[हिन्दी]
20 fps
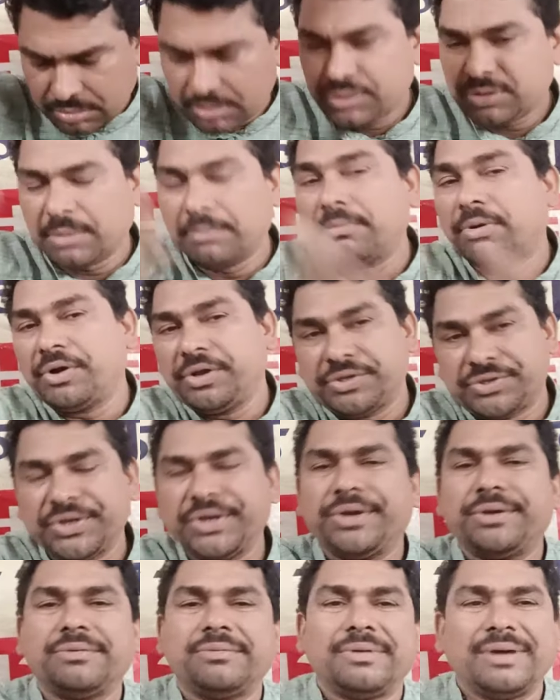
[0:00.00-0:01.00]
संबड़ी से
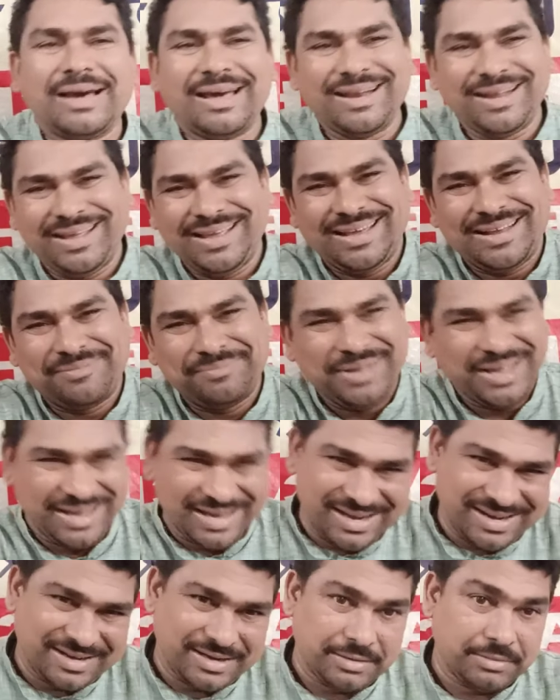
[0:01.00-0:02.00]
अरे यार
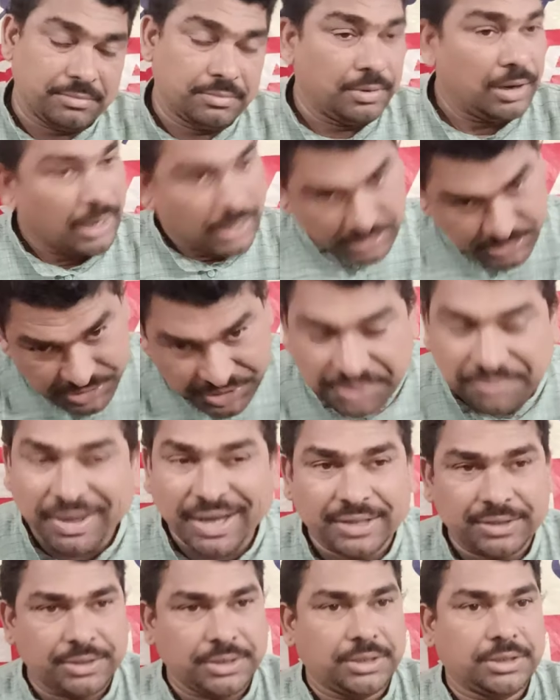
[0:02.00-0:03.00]
बेकार गया बोला मतलब, हाँ सही
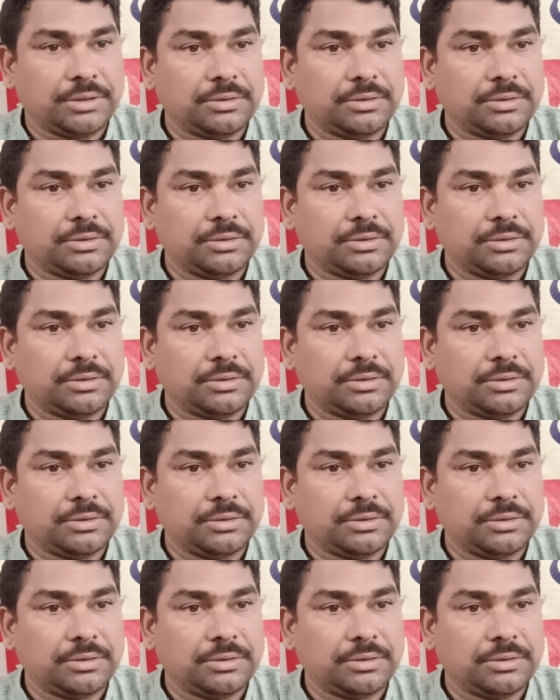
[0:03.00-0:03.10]
बात है